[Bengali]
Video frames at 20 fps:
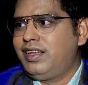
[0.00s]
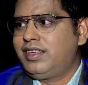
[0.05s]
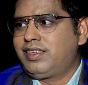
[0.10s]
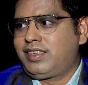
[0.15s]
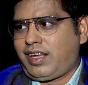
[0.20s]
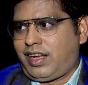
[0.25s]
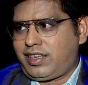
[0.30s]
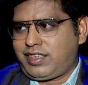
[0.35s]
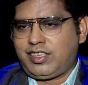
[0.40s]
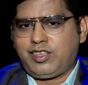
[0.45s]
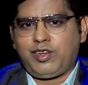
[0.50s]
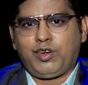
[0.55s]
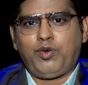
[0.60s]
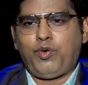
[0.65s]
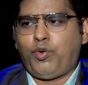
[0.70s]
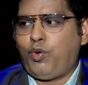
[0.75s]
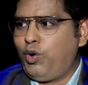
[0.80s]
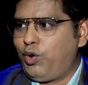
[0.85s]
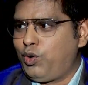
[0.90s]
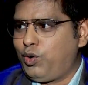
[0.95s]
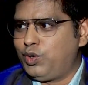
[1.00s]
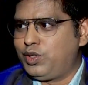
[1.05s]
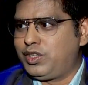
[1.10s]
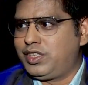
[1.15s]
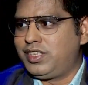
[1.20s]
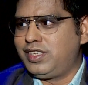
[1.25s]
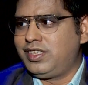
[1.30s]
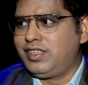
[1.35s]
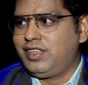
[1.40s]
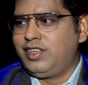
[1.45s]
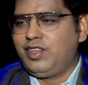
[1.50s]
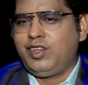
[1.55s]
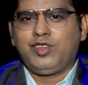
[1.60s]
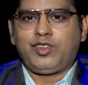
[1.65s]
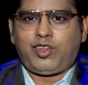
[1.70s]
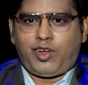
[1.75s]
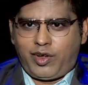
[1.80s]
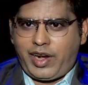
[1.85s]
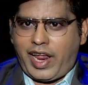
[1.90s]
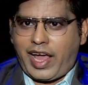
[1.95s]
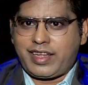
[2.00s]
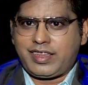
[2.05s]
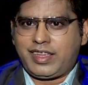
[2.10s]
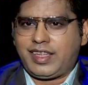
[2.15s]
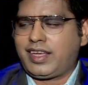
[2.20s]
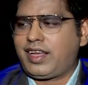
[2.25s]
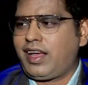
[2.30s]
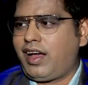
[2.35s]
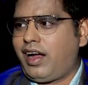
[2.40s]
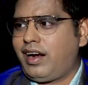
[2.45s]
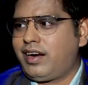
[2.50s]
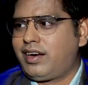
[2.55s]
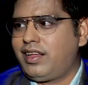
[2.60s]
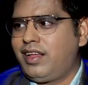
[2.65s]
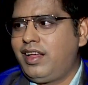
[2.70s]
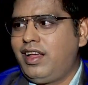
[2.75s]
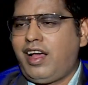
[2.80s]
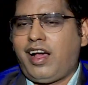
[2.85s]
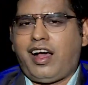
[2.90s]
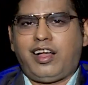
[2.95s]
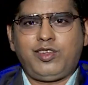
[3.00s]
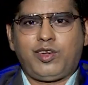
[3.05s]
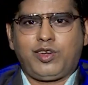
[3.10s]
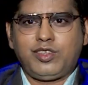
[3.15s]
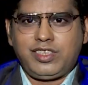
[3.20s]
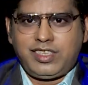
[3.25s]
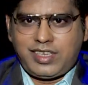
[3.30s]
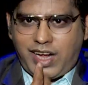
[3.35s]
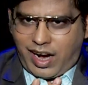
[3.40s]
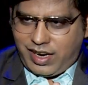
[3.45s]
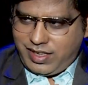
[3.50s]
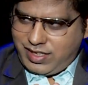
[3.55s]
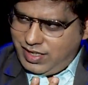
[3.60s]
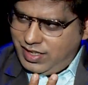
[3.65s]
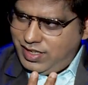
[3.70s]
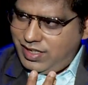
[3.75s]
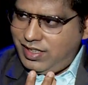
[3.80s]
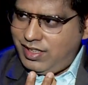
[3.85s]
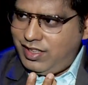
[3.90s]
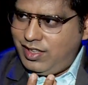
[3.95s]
শ্বাসটা যখন হোল্ড করছি তখন এক থেকে আট আর যখন ছাড়ছি